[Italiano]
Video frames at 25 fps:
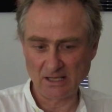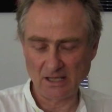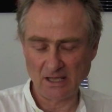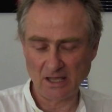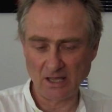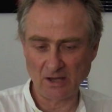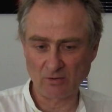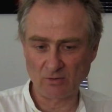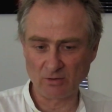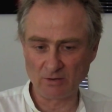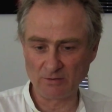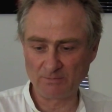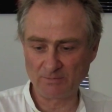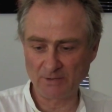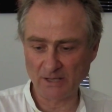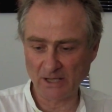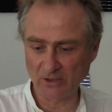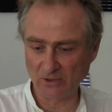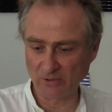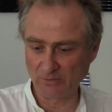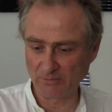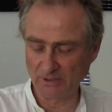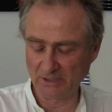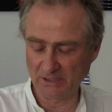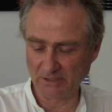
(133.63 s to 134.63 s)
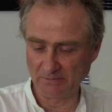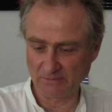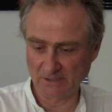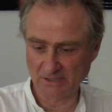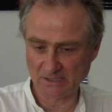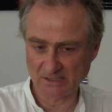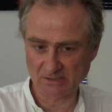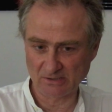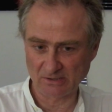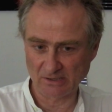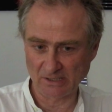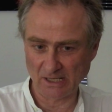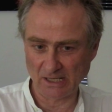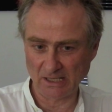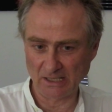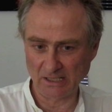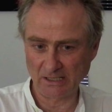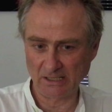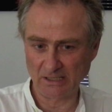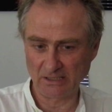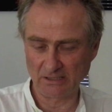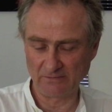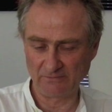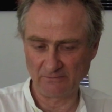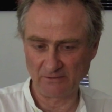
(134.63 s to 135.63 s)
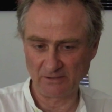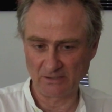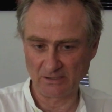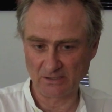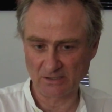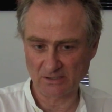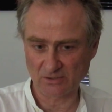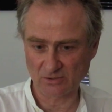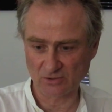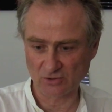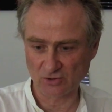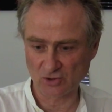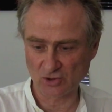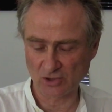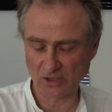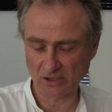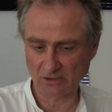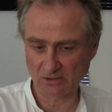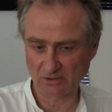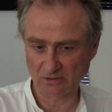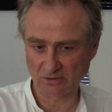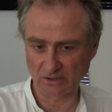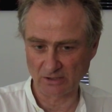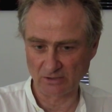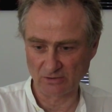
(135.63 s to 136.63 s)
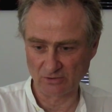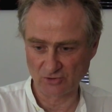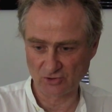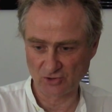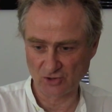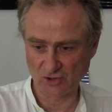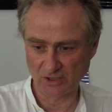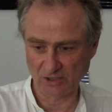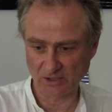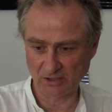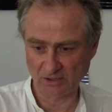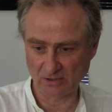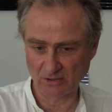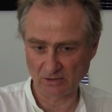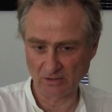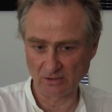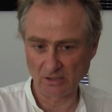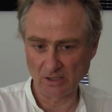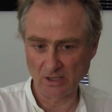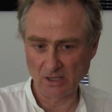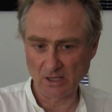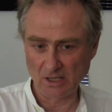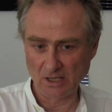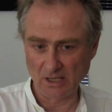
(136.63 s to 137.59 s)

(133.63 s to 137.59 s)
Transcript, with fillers: È quel piano bidimensionale che divide il soggetto dall'oggetto